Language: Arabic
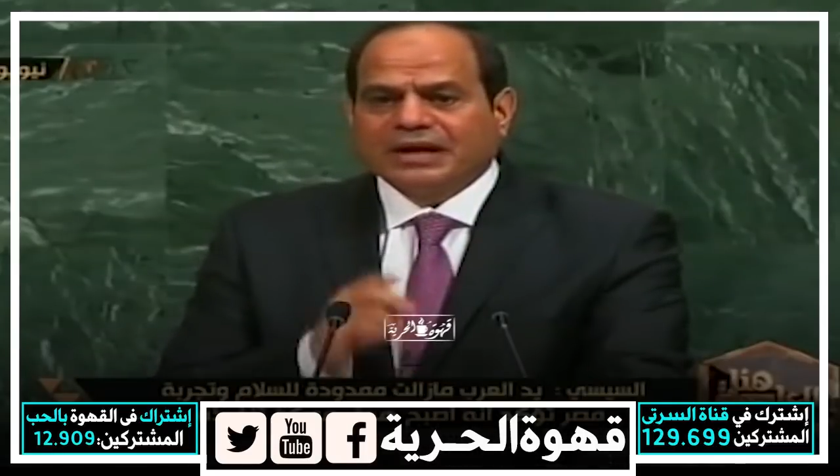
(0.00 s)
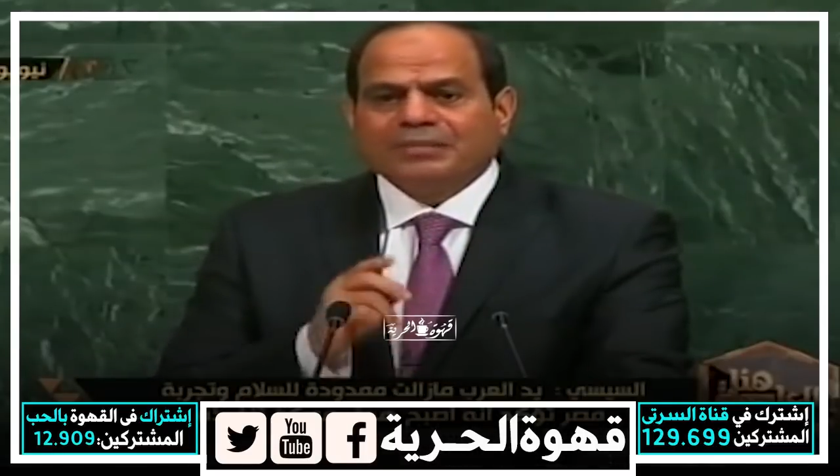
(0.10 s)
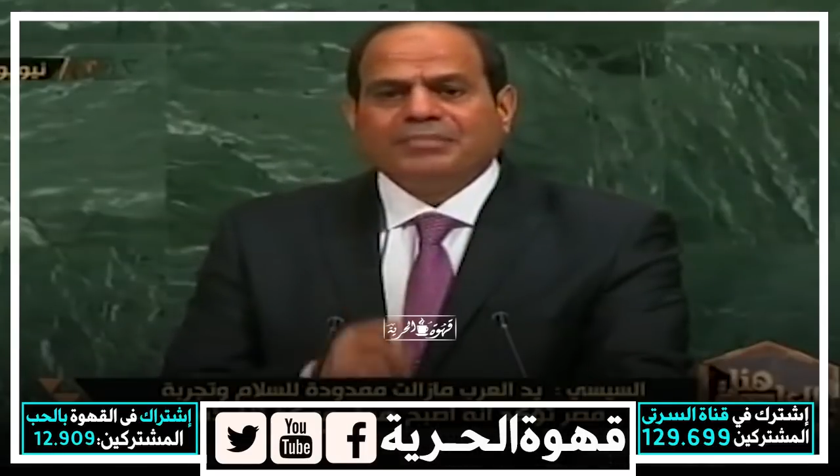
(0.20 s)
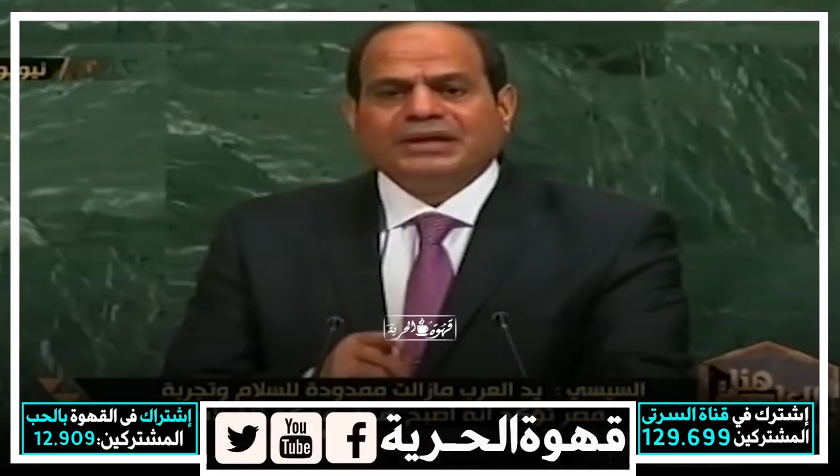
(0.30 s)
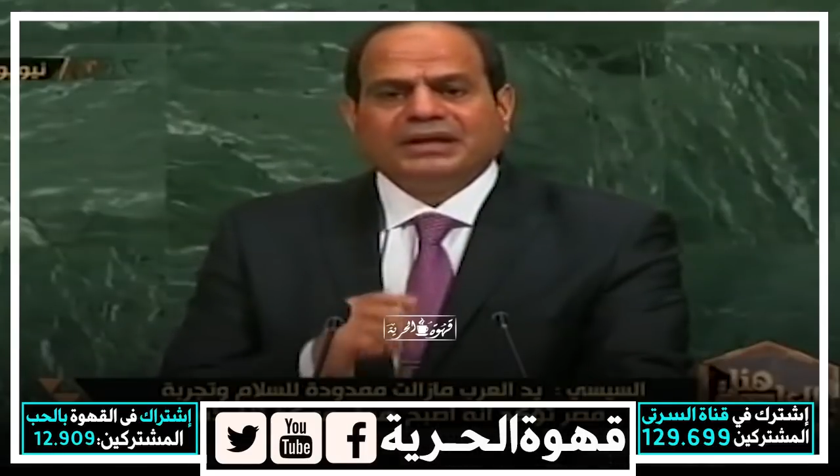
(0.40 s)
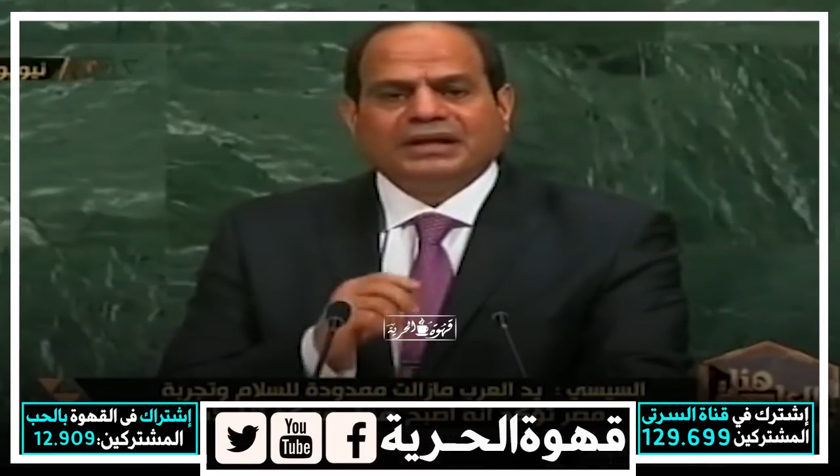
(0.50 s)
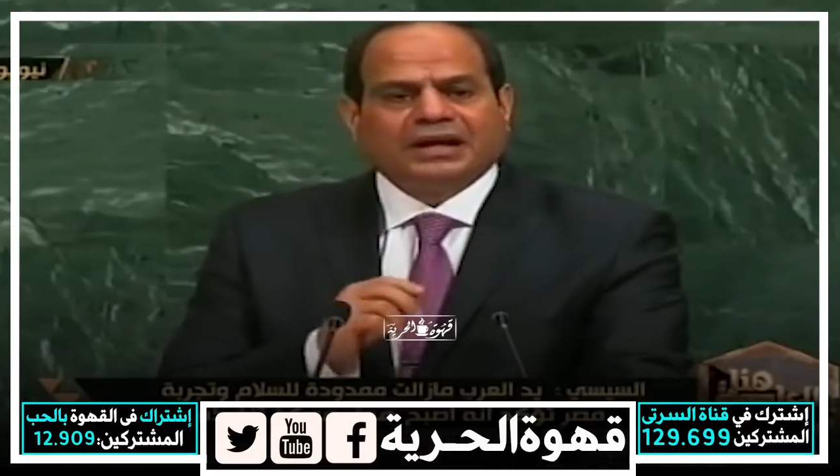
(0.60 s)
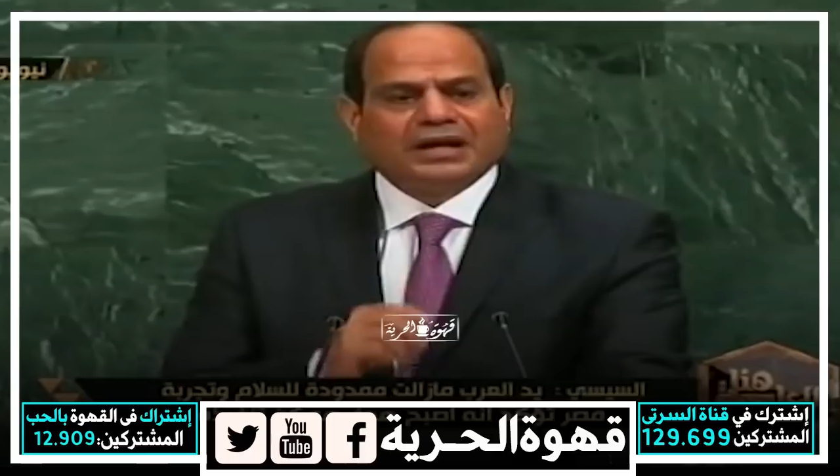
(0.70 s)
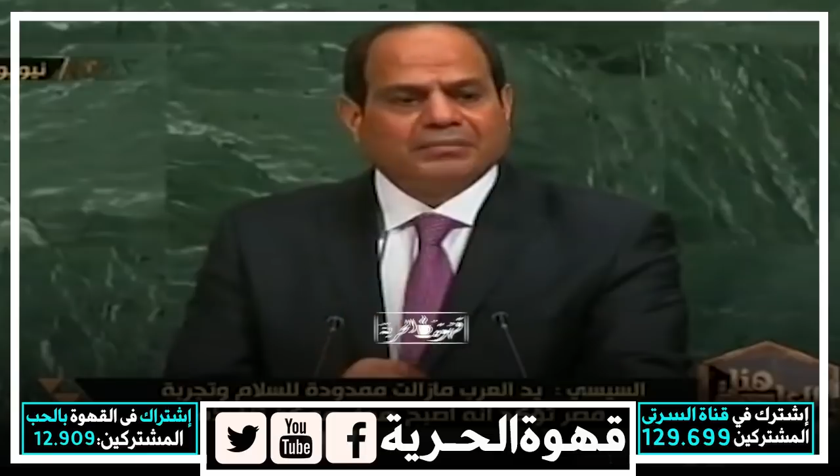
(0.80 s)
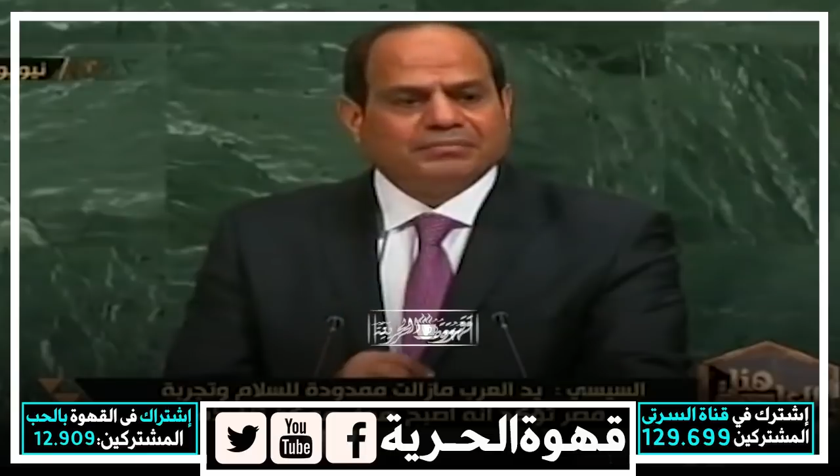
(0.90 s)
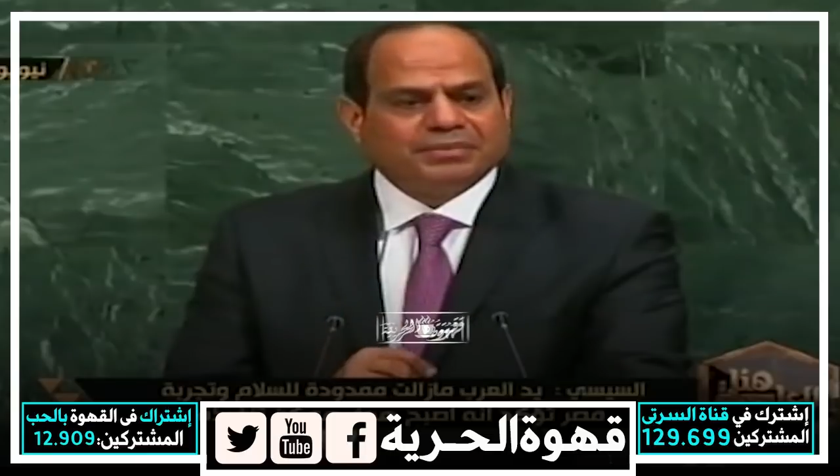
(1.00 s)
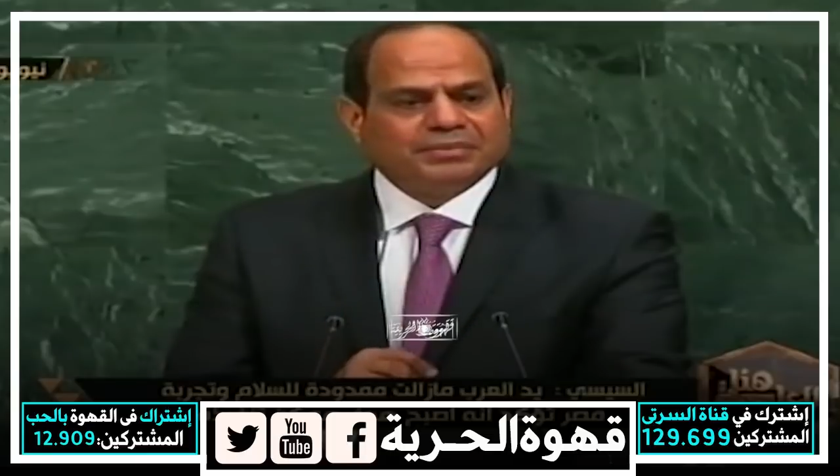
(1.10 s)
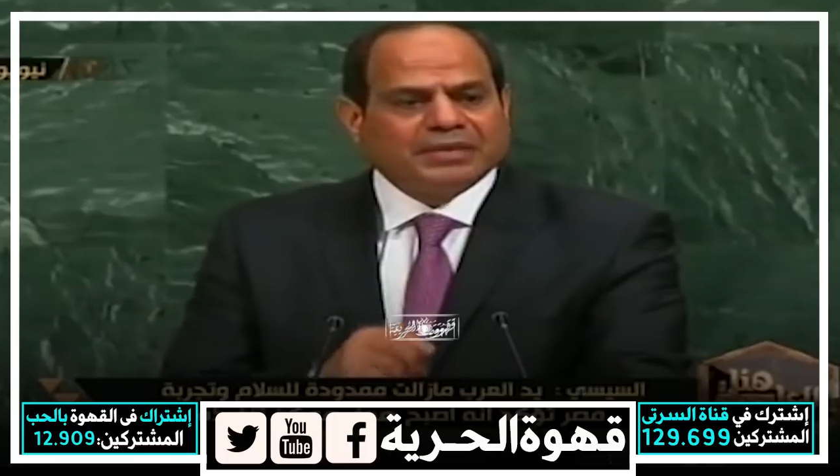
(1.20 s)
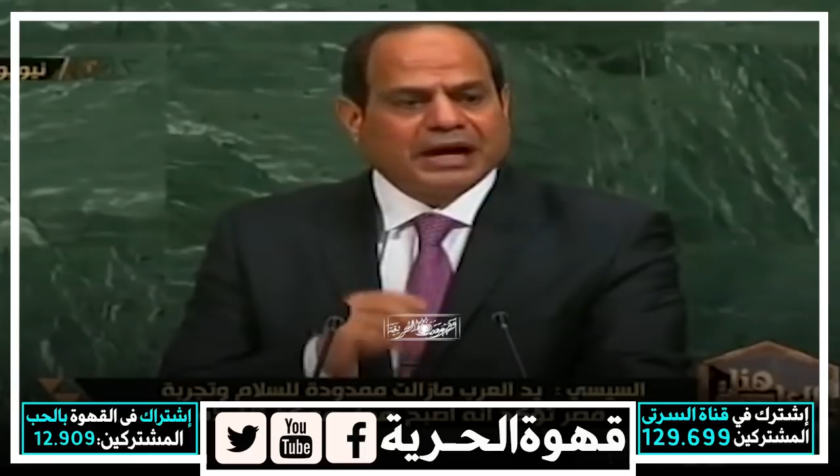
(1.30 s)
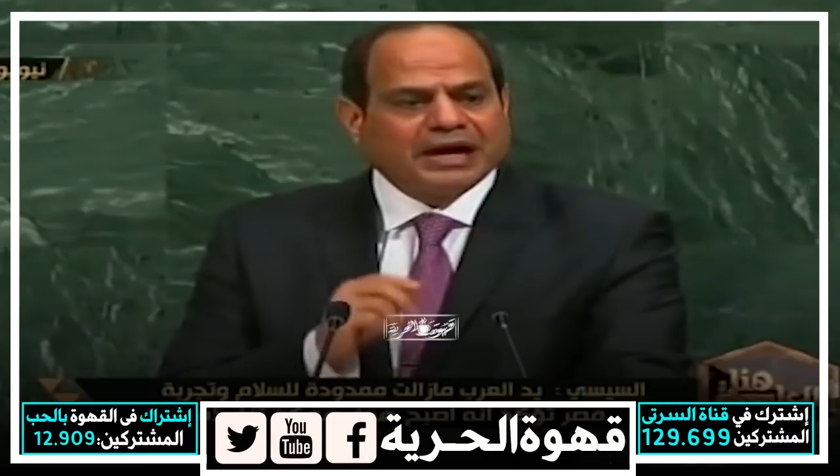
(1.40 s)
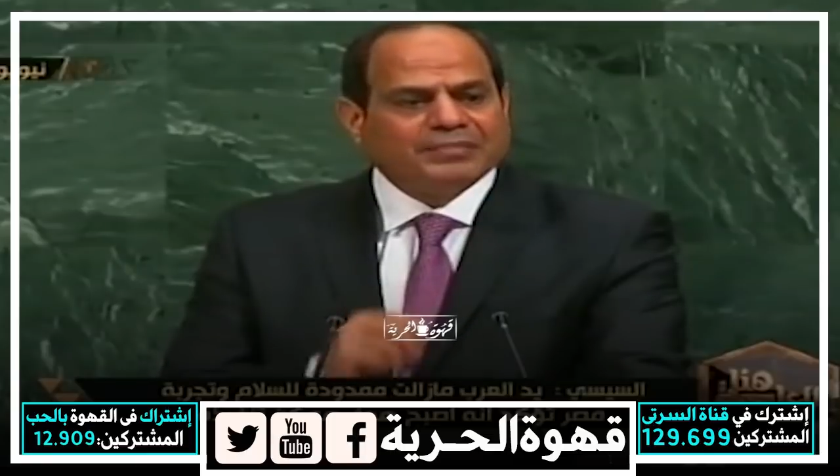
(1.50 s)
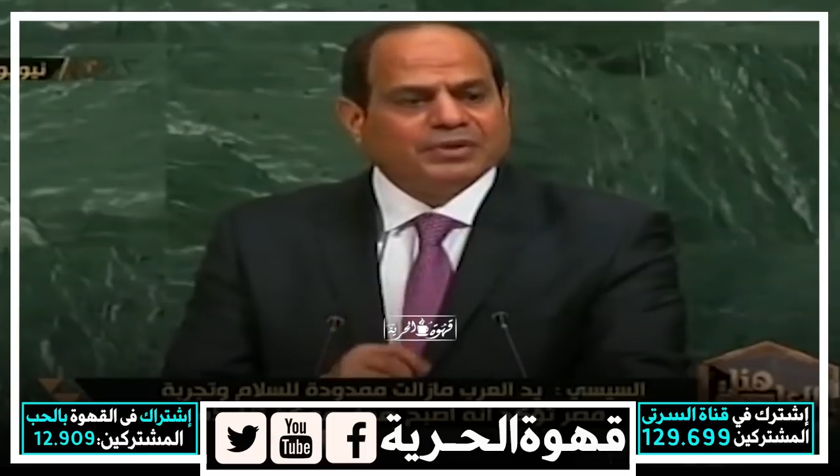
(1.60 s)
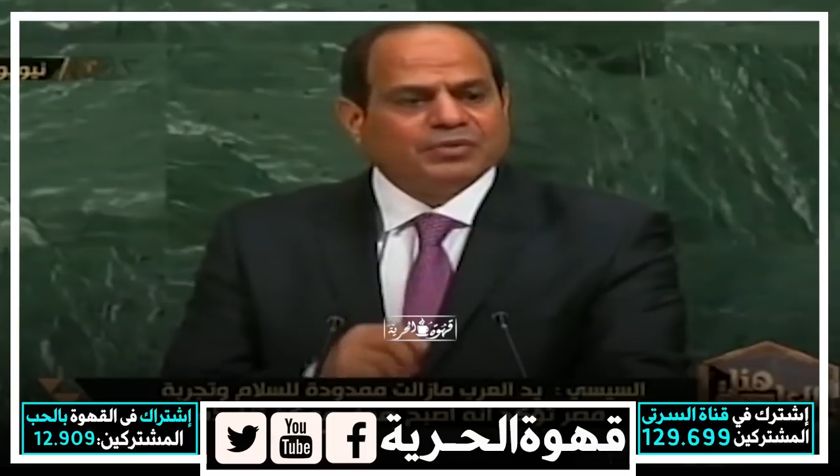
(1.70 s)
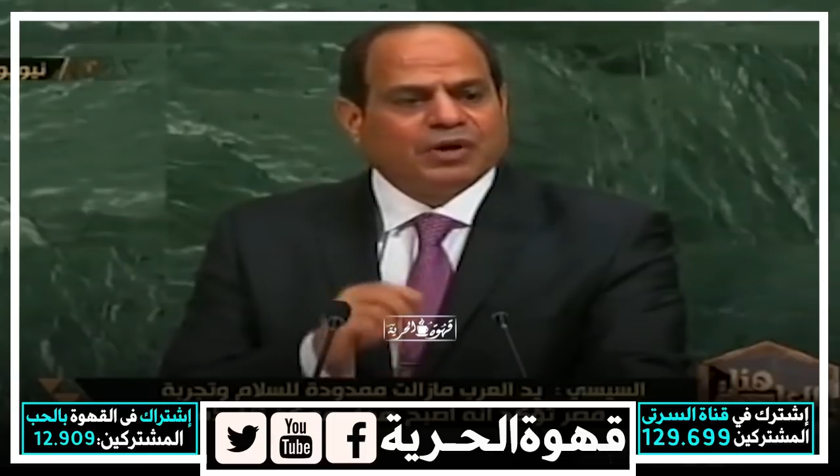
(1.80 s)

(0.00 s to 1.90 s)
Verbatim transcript: جنبا إلى جنب مع أمن